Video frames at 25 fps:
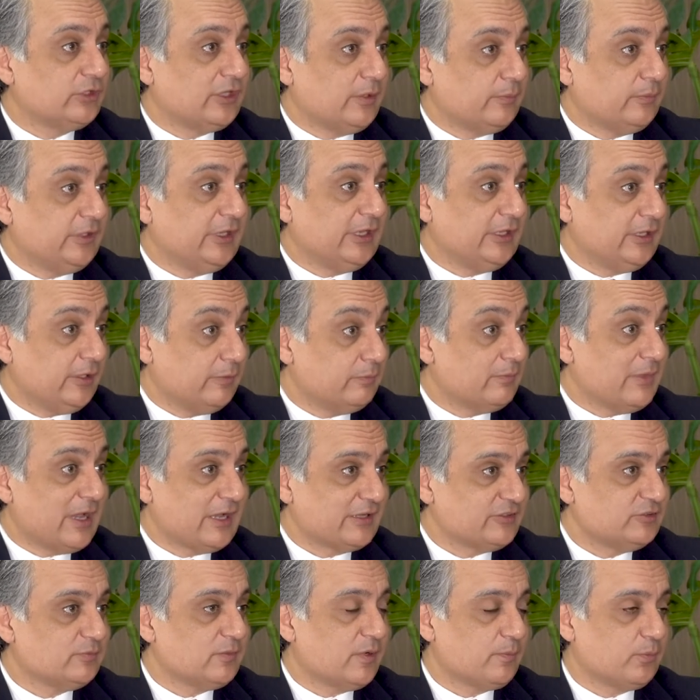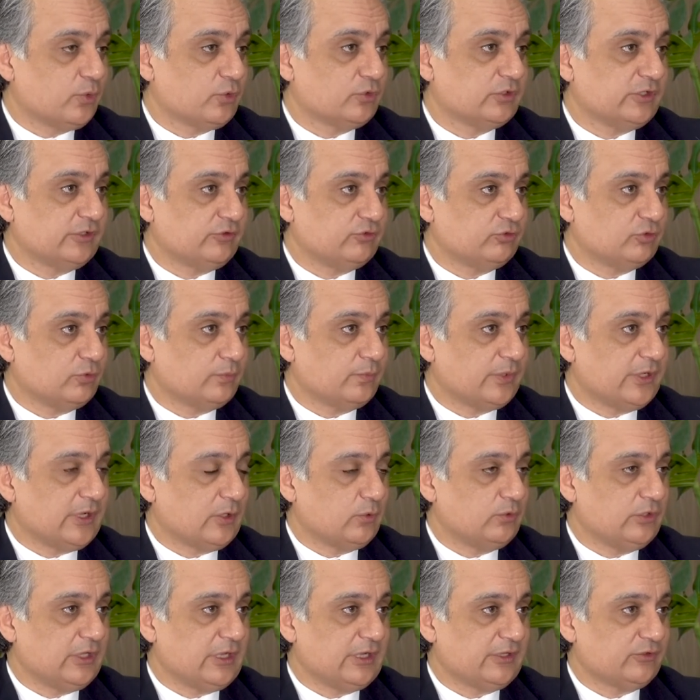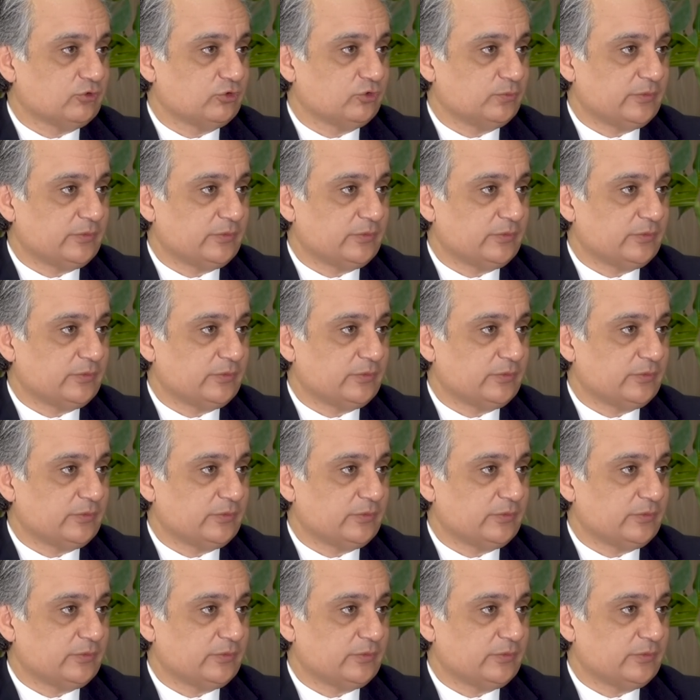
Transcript: también en máxima protección para cuidar a esos